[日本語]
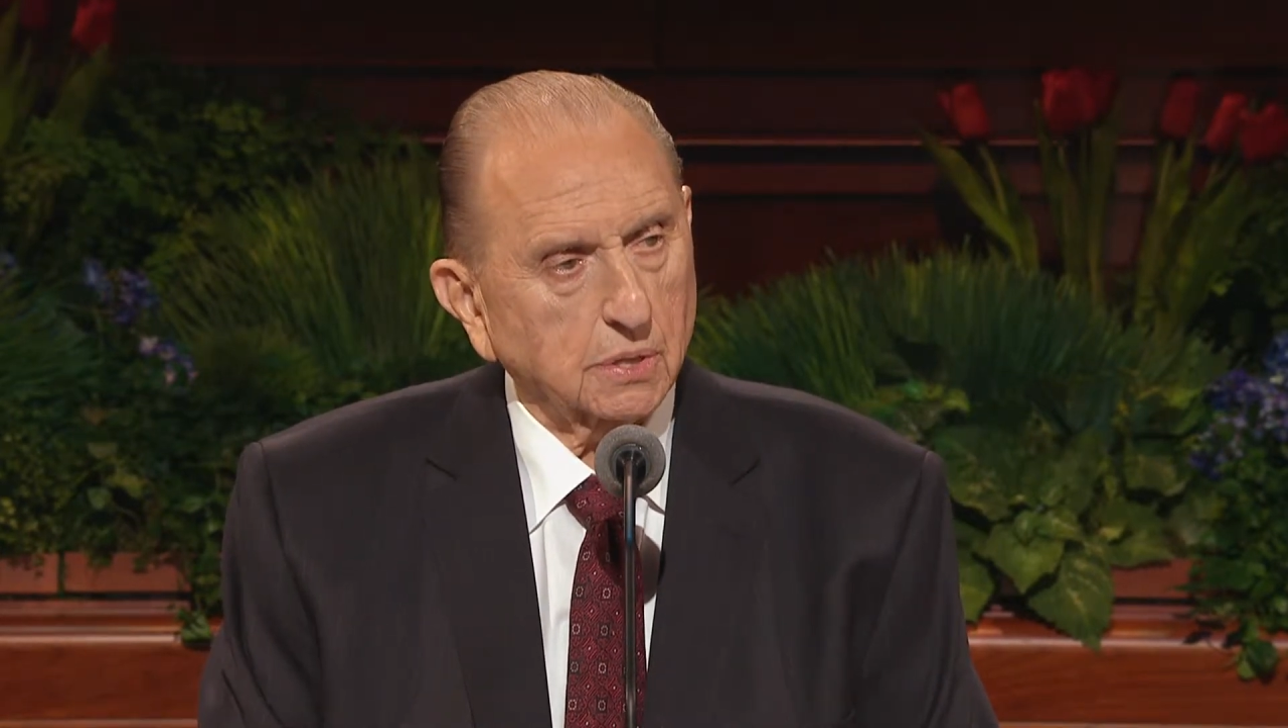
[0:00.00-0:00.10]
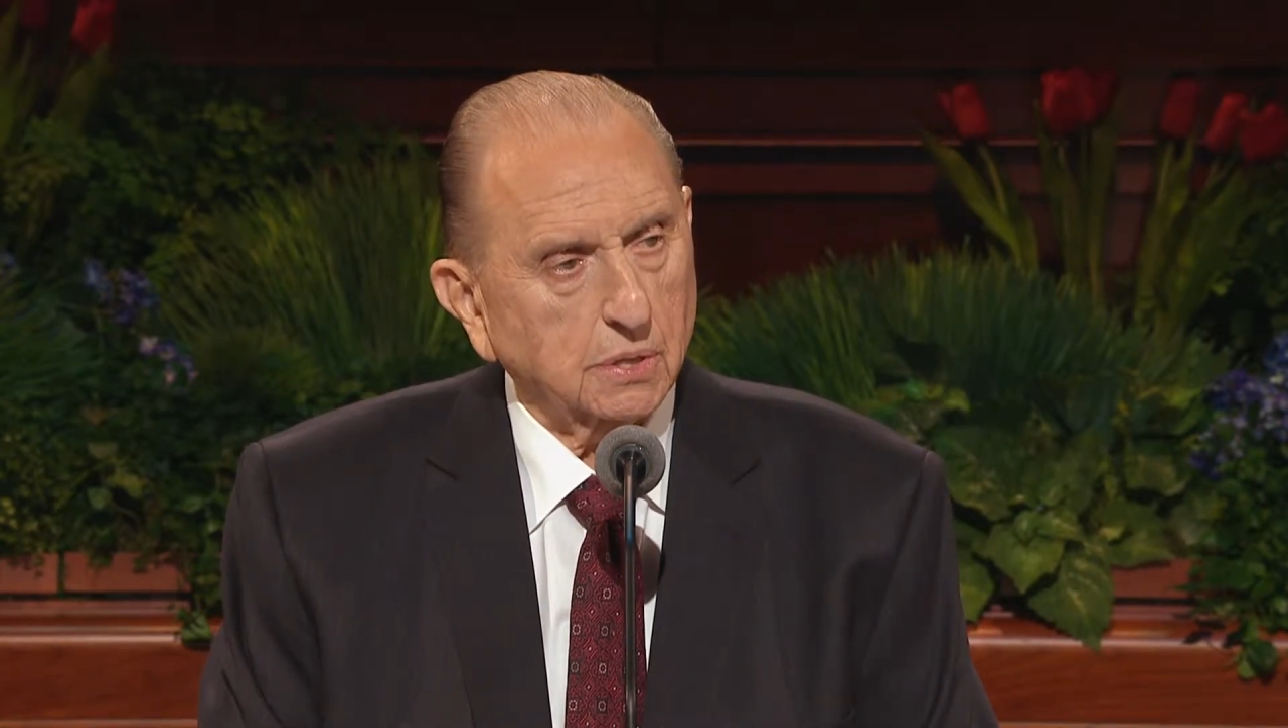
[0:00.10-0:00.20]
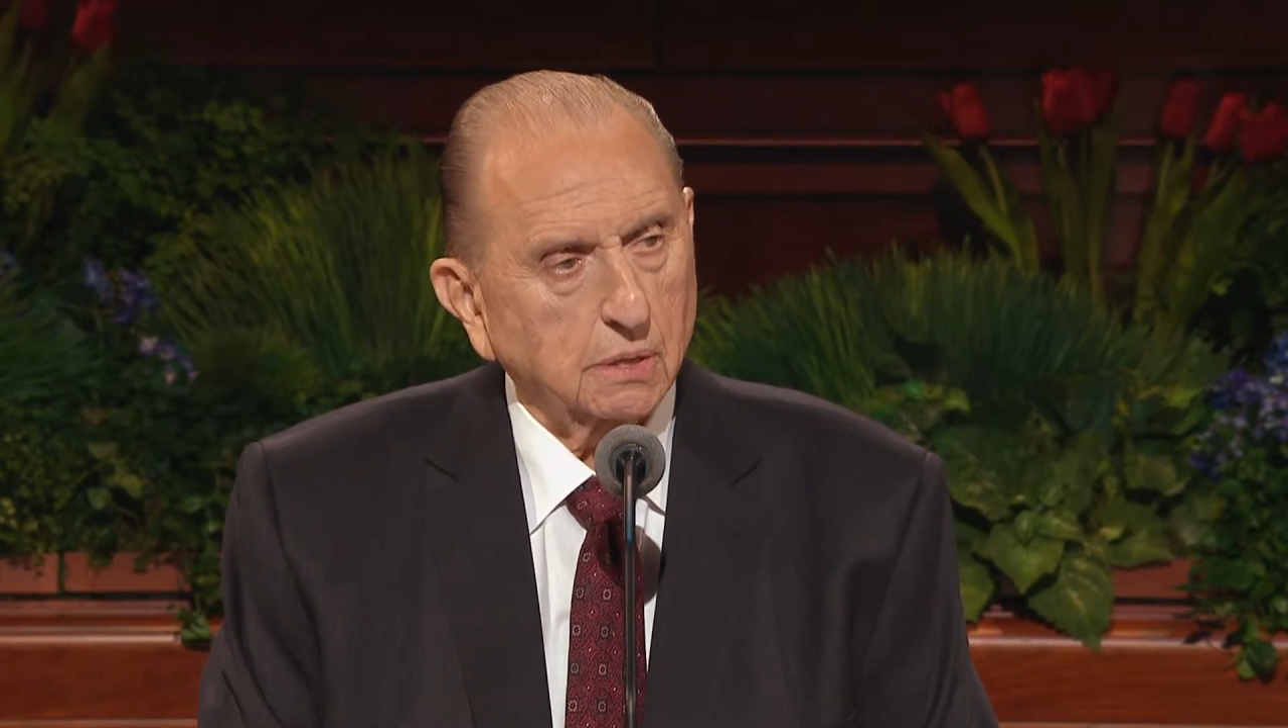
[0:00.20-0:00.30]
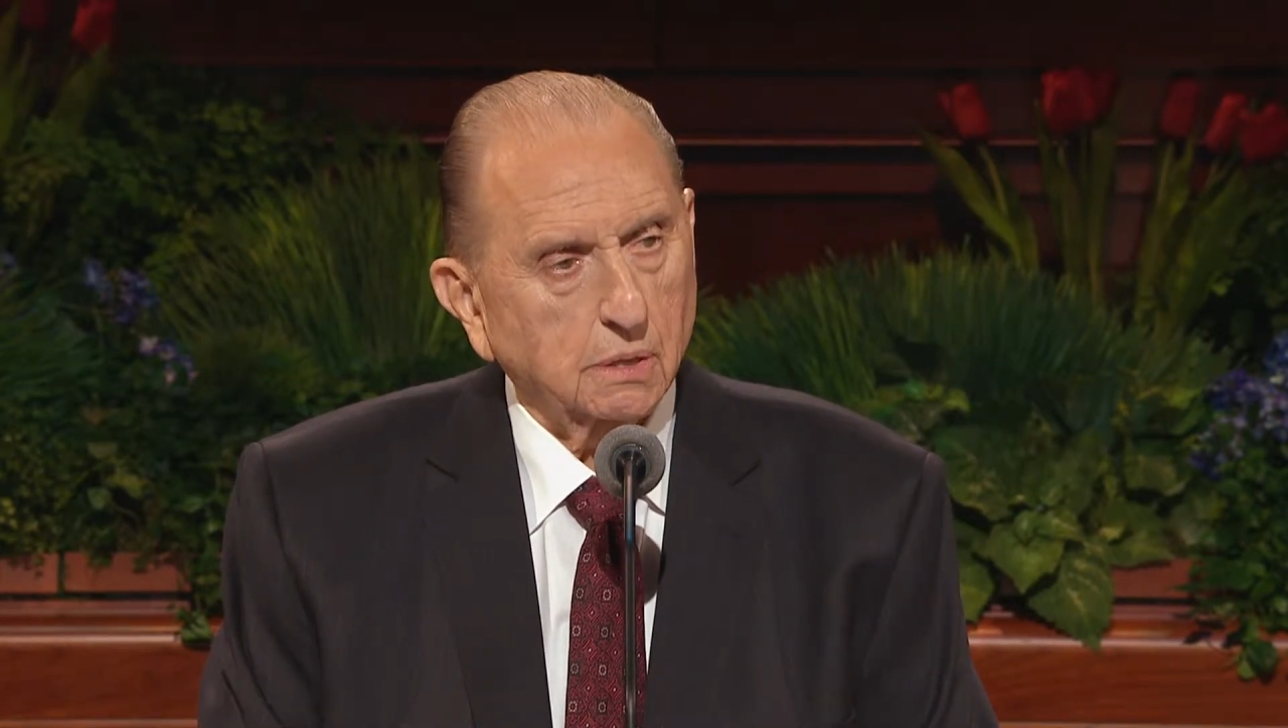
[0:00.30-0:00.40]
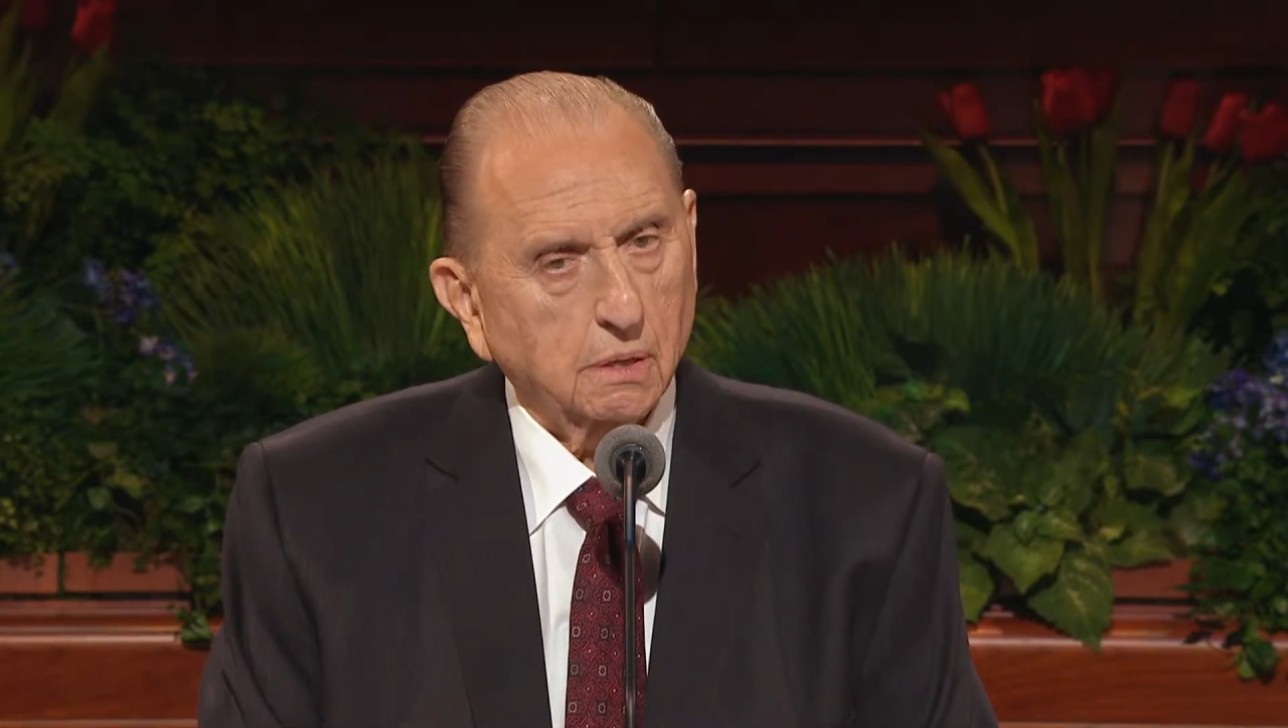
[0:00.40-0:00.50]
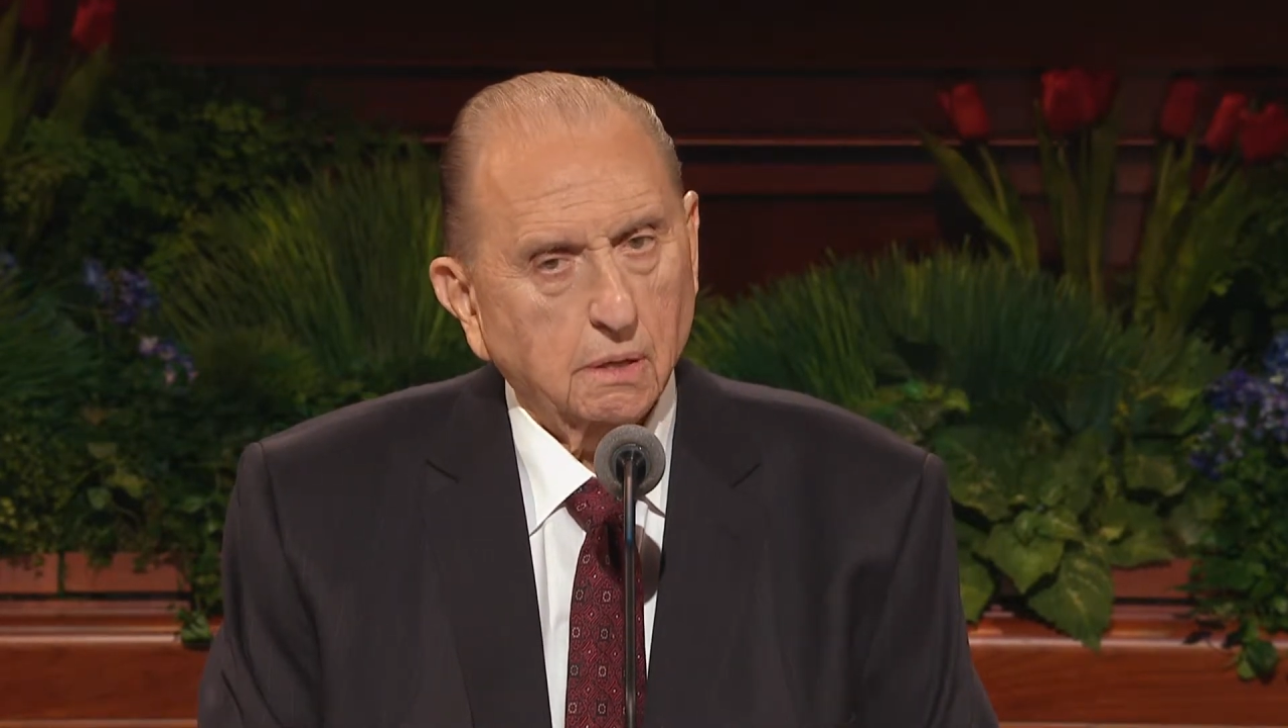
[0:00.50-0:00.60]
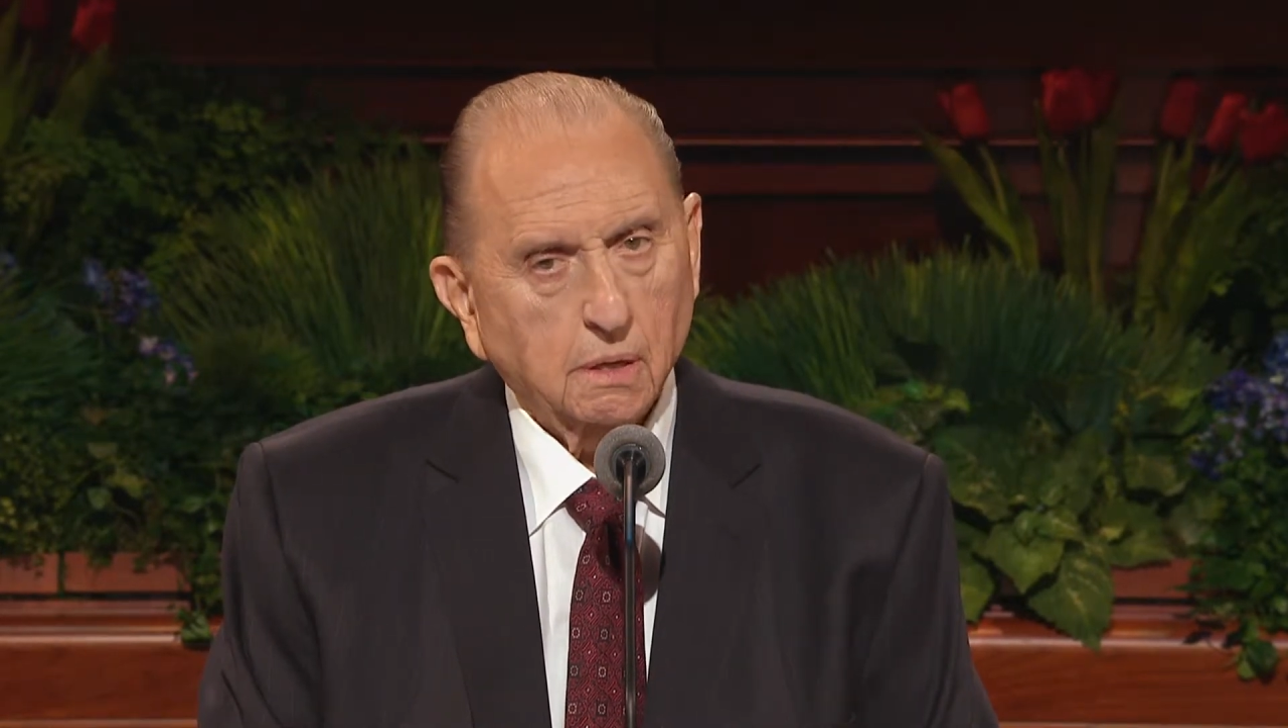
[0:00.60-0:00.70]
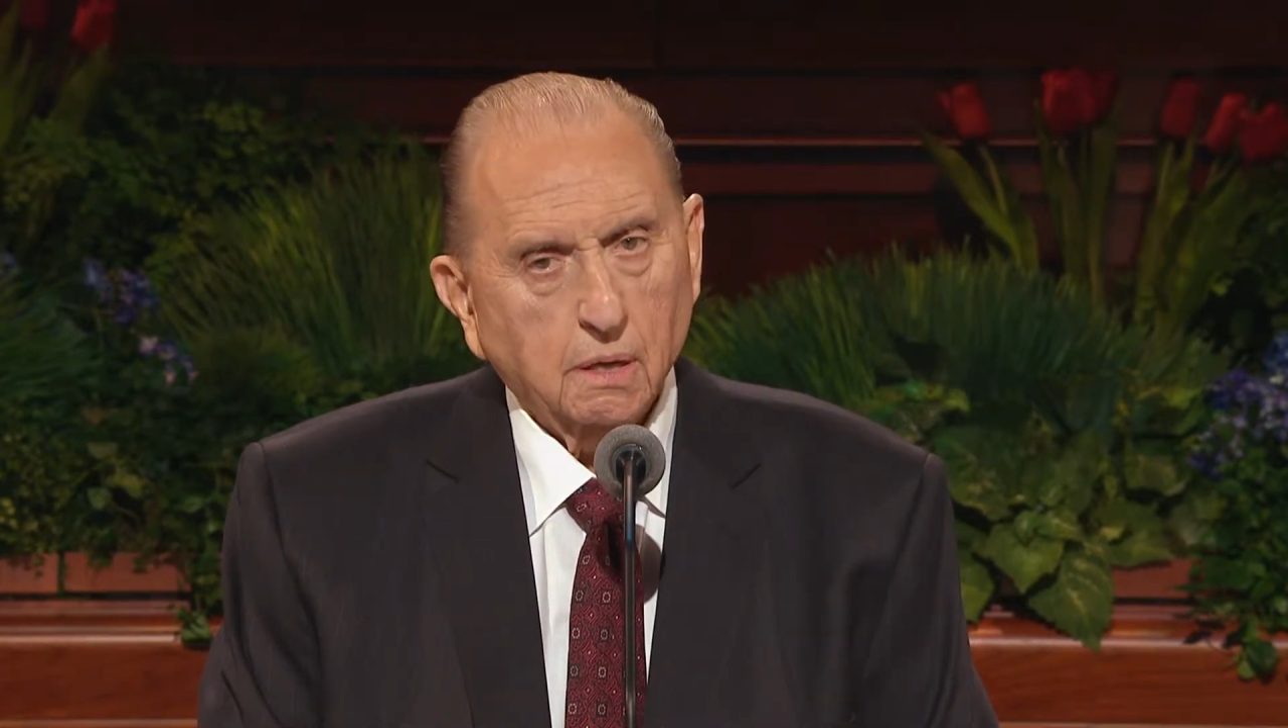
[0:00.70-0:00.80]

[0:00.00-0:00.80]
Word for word: ざまな準備